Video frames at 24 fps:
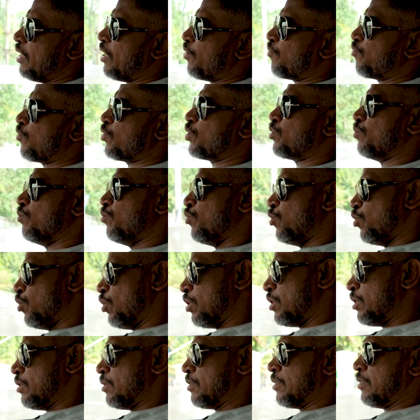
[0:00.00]
ஏர்ஃபோர்ஸ்
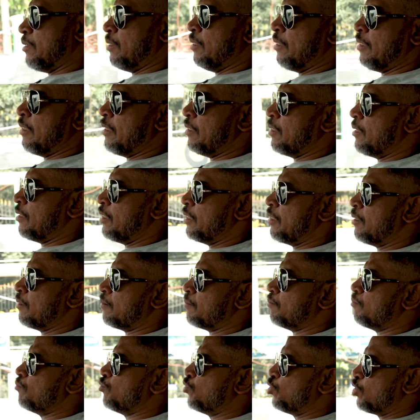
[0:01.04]
மூணு
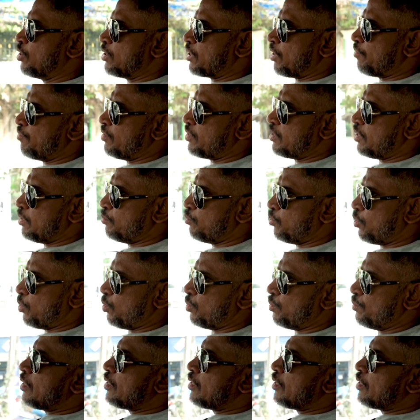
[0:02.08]
மூணு சர்வீஸ் டீமும் வரும்